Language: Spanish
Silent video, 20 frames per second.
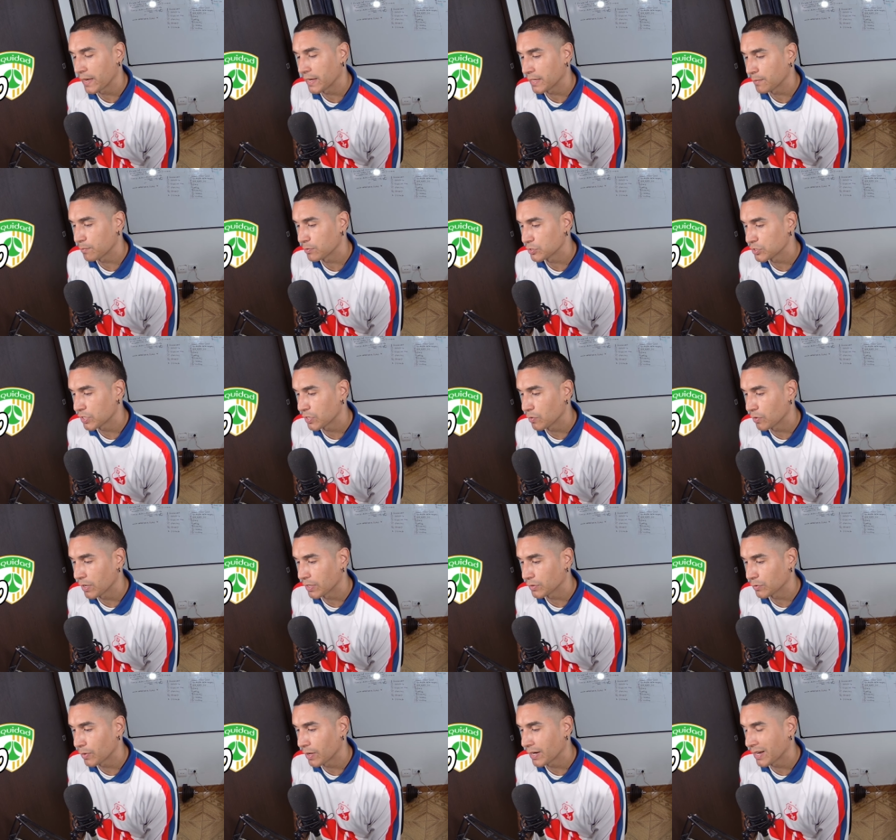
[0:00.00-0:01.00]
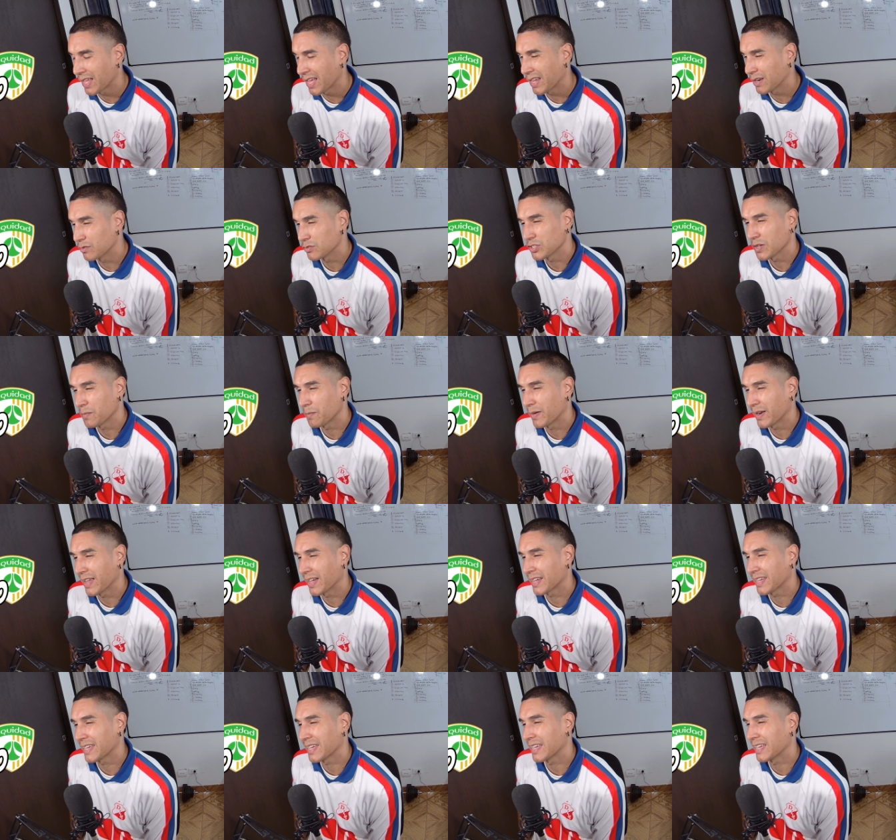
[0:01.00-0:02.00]
El equipo sigue jugando a nada. No sé
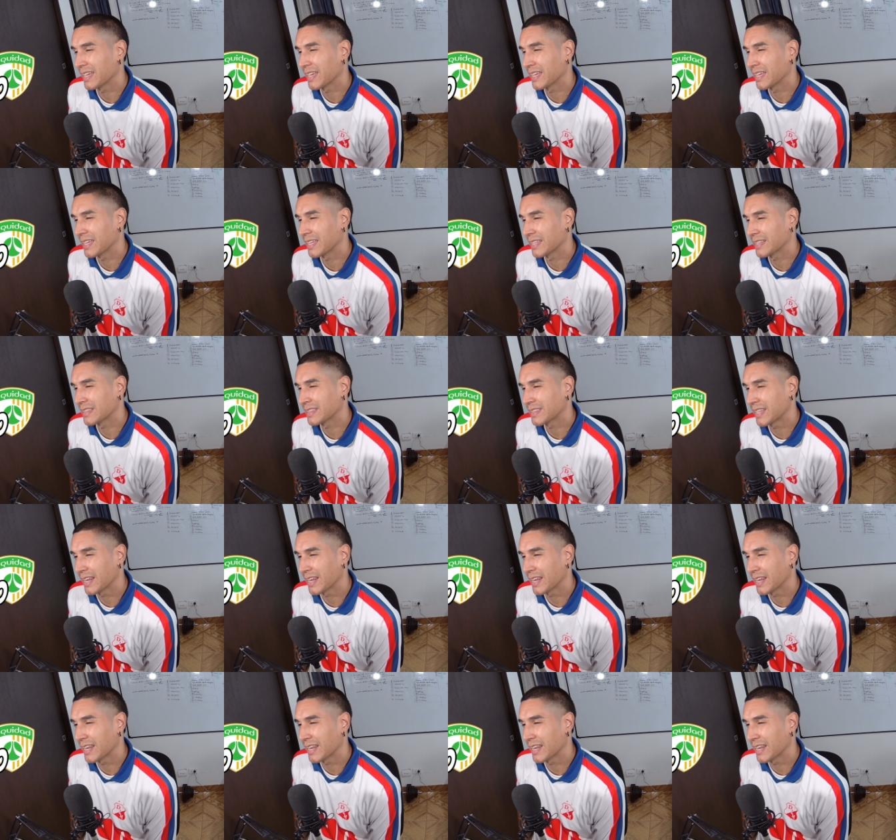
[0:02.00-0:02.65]
para qué